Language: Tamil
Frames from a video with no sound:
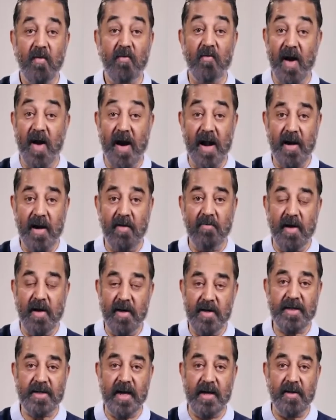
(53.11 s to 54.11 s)
வளர
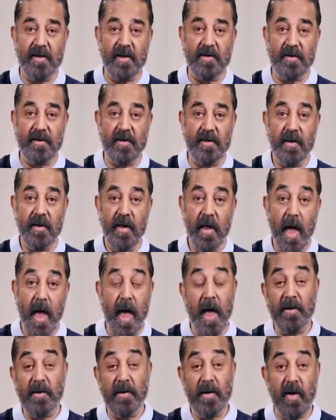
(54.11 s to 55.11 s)
வழி செய்தது
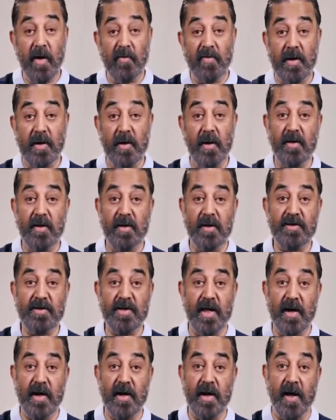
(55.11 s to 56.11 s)
அன்று அவர்களுக்கு
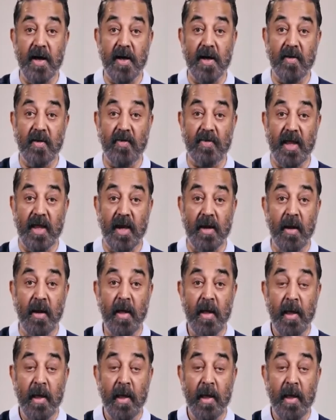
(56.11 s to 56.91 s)
ஜனநாயகத்தின்